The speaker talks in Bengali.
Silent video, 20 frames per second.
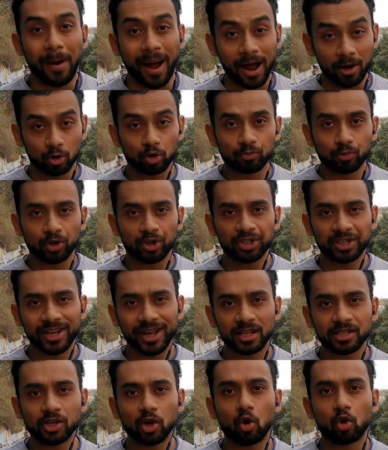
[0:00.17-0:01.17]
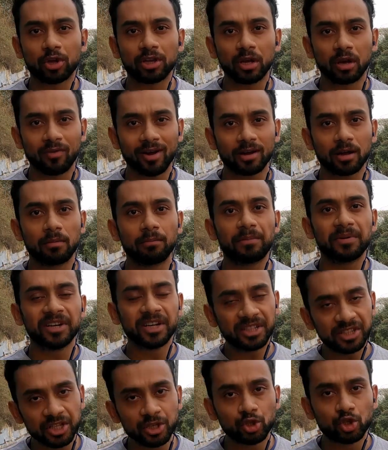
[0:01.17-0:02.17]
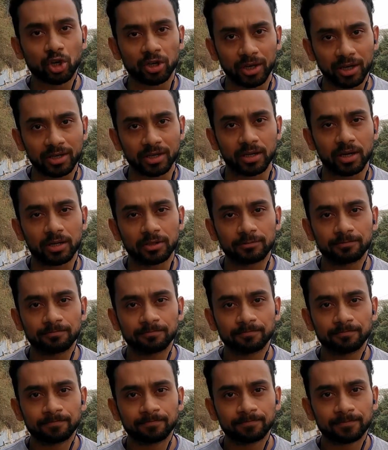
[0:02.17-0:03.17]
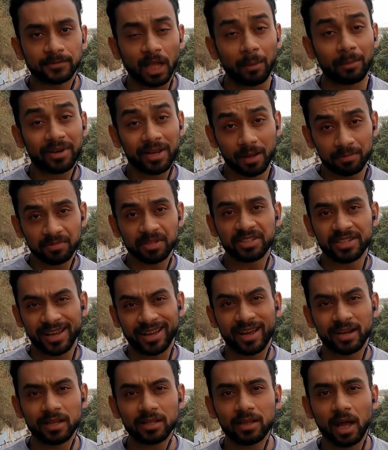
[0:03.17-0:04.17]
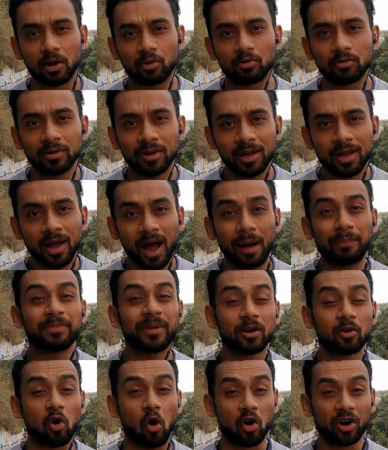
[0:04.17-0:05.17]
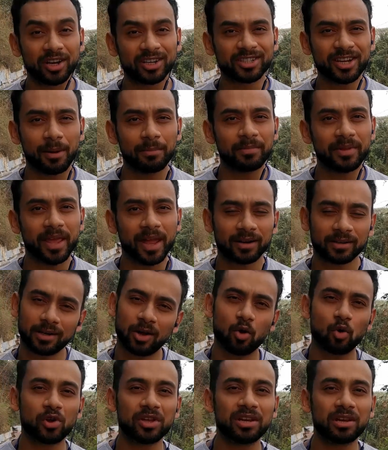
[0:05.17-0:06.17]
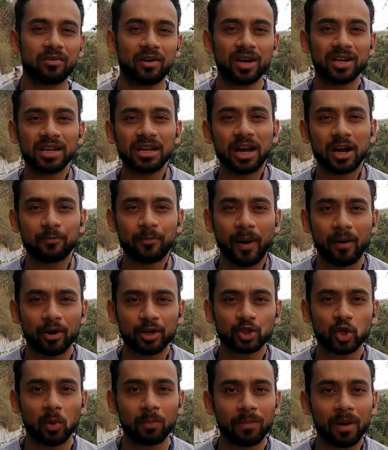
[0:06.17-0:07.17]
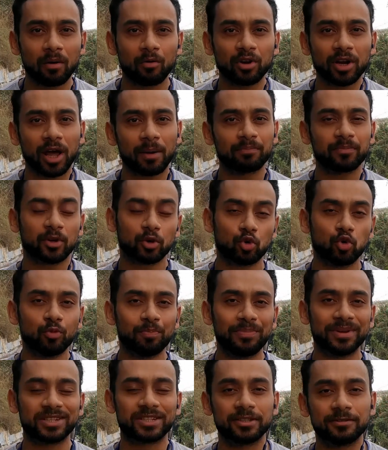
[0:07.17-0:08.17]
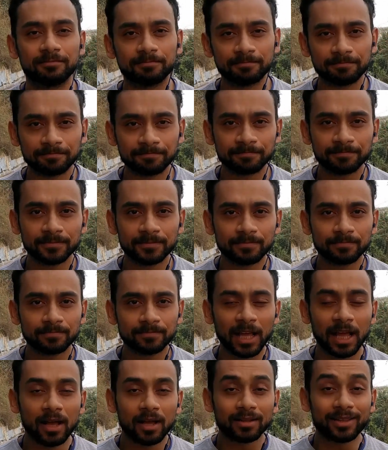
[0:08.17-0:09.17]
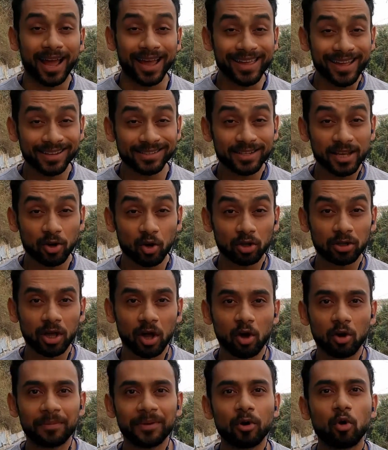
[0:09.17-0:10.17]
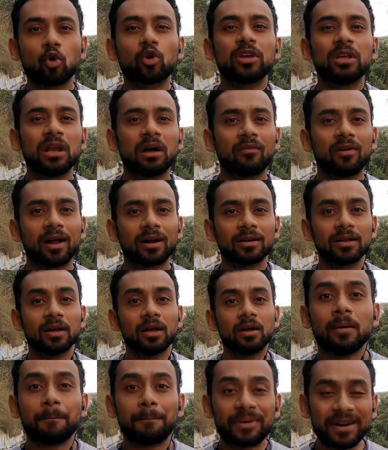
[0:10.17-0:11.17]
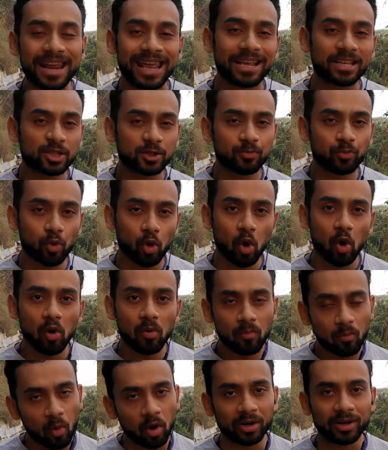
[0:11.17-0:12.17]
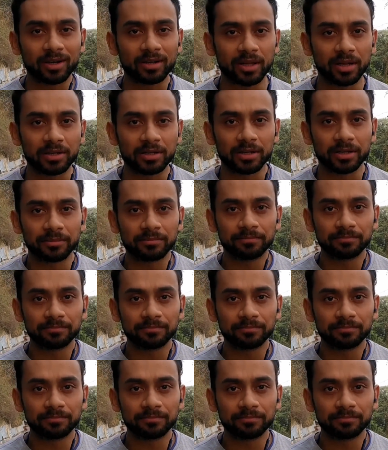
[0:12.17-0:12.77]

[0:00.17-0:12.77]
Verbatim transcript: ভারতবর্ষে আছে ওকিনোভা কোম্পানির তিনশোটা ডিলার তার মানে আপনি যেখানেই থাকুন আপনার ঘরের সামনে একটা ওকিনোভার ডিলার পাওয়ার সম্ভাবনা আপনার খুব বেশি তাই আজকে কথা হবে ওকিনোভার প্রেস প্রো মডেলটা নিয়ে